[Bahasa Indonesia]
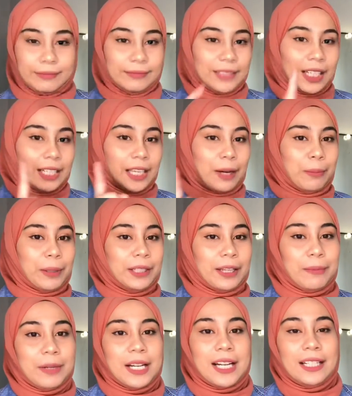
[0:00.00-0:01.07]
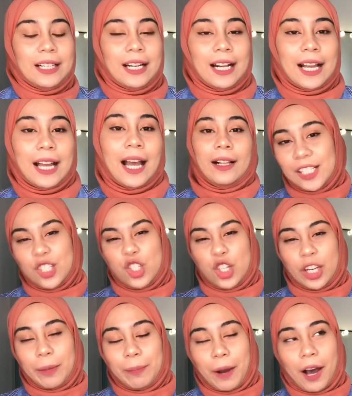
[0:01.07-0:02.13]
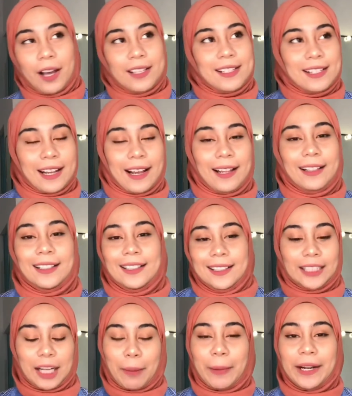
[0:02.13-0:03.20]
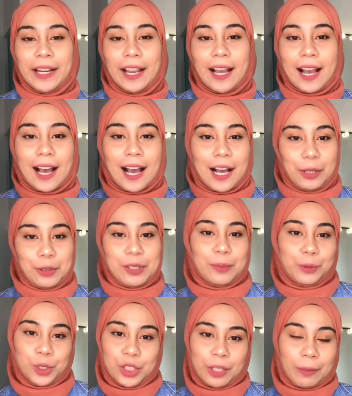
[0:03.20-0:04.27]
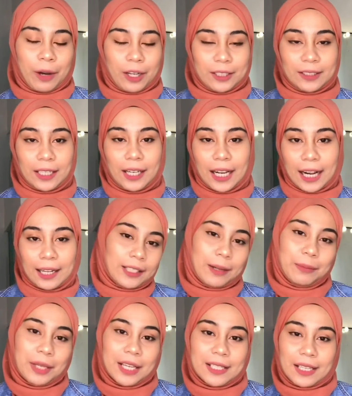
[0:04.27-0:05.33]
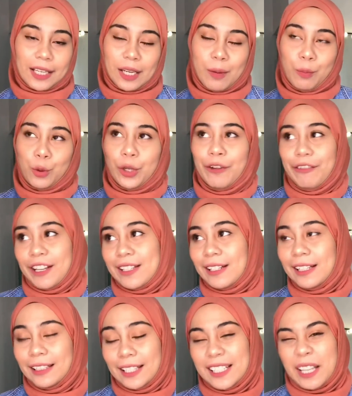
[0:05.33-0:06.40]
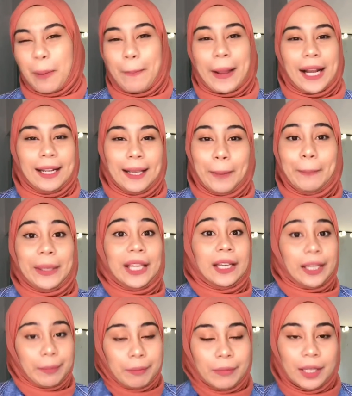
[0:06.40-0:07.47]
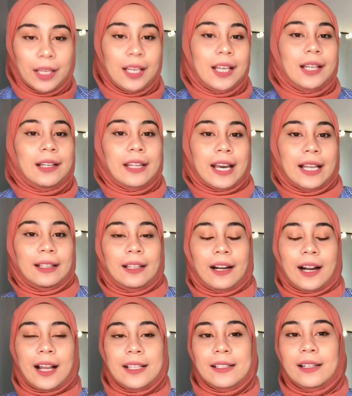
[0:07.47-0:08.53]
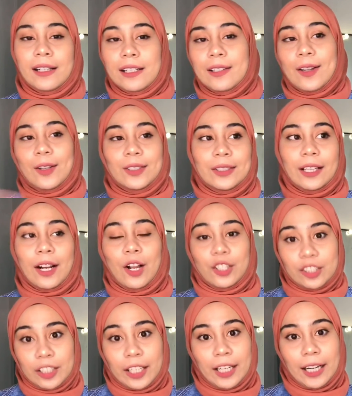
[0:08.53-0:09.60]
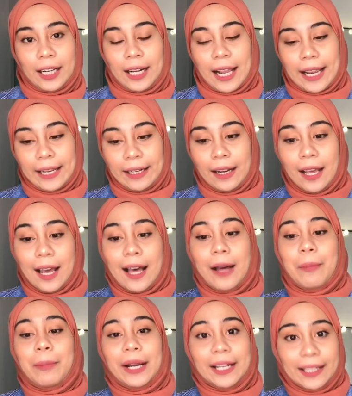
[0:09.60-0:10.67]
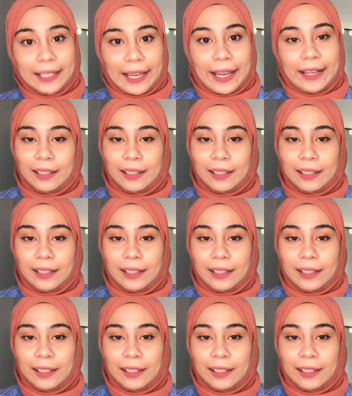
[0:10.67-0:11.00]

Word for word: Yang pertama adalah cheap hostel. Kenapa dia aku sebut cheap hostel? Karena biasanya punya fasilitas yang paling minim di antara jenis hostel-hostel yang lain. But again,